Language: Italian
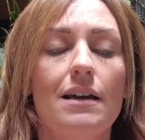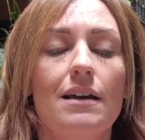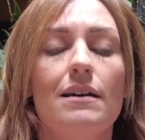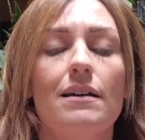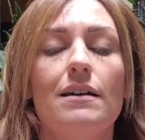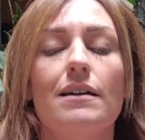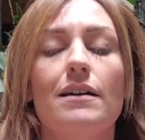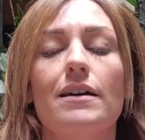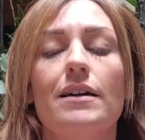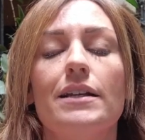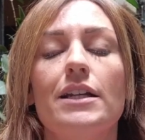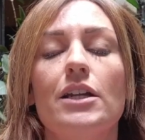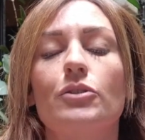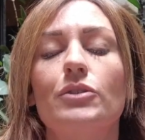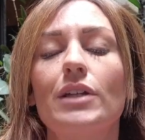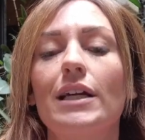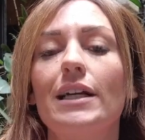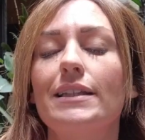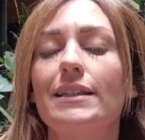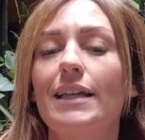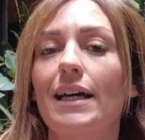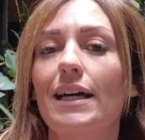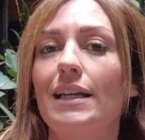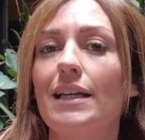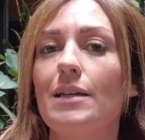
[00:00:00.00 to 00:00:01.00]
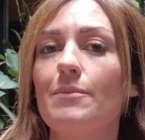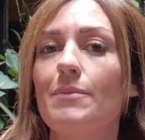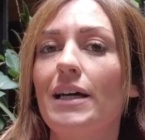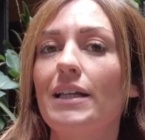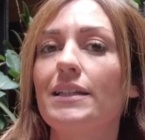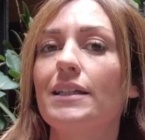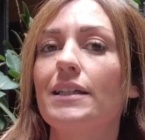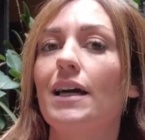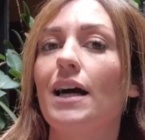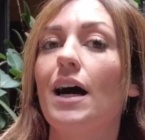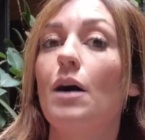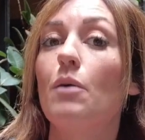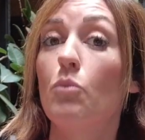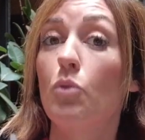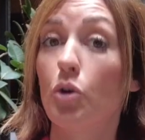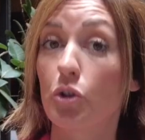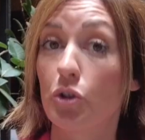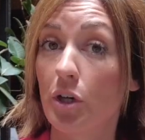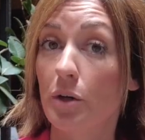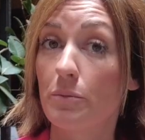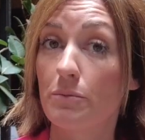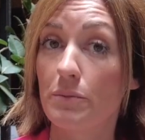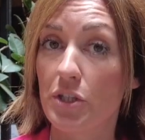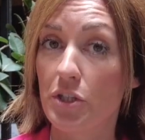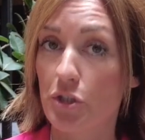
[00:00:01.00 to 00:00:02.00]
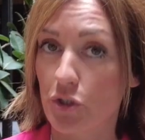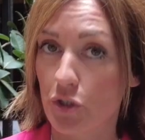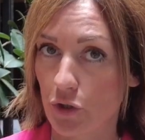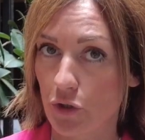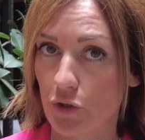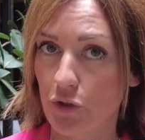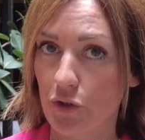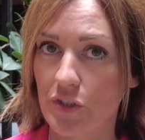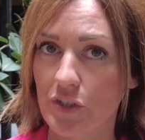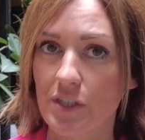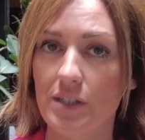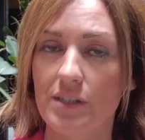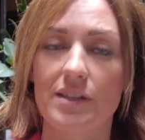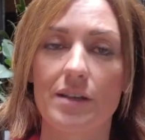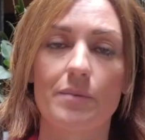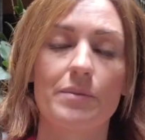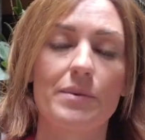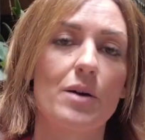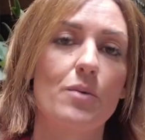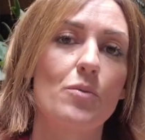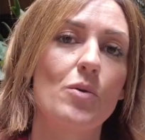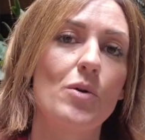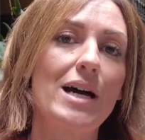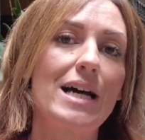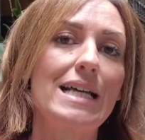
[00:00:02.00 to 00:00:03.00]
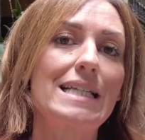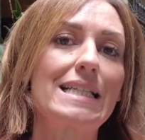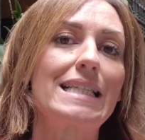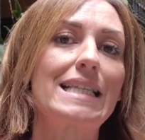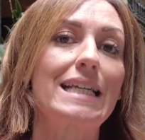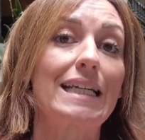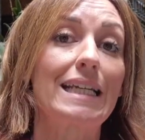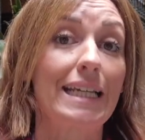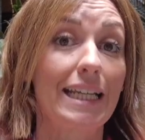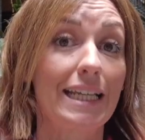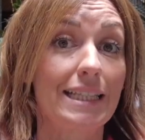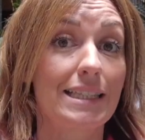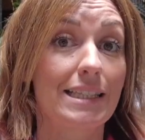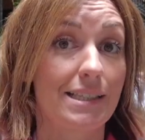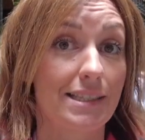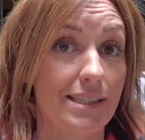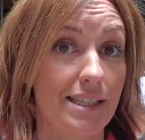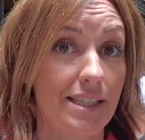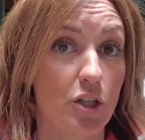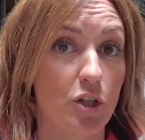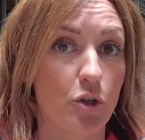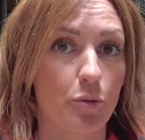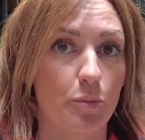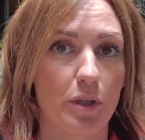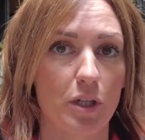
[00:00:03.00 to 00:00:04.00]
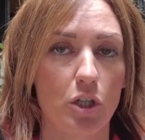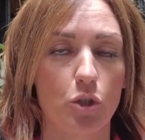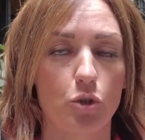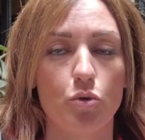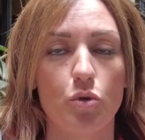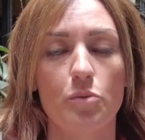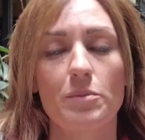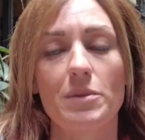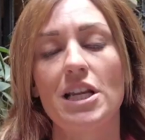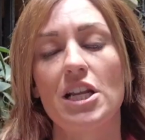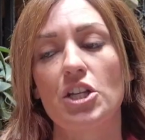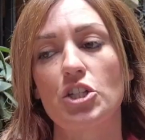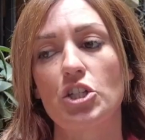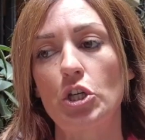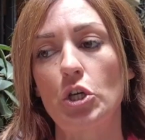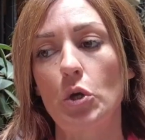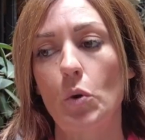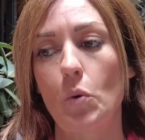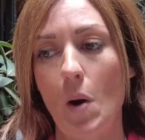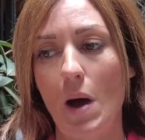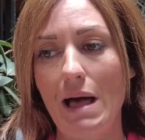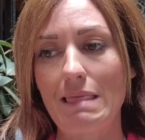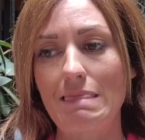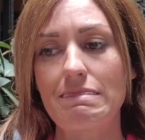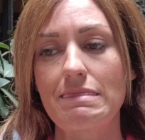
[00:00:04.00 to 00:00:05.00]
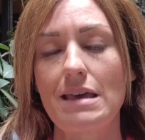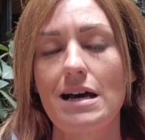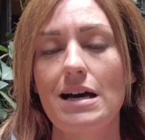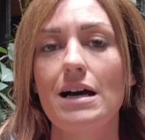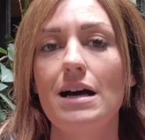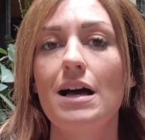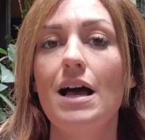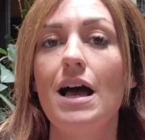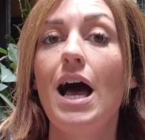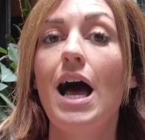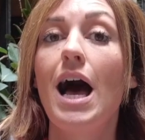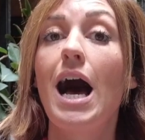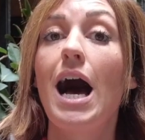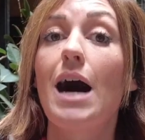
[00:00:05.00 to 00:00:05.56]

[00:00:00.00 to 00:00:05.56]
eh, neutralità climatica molto ambiziosi, sappiamo essere net zero per il 2050,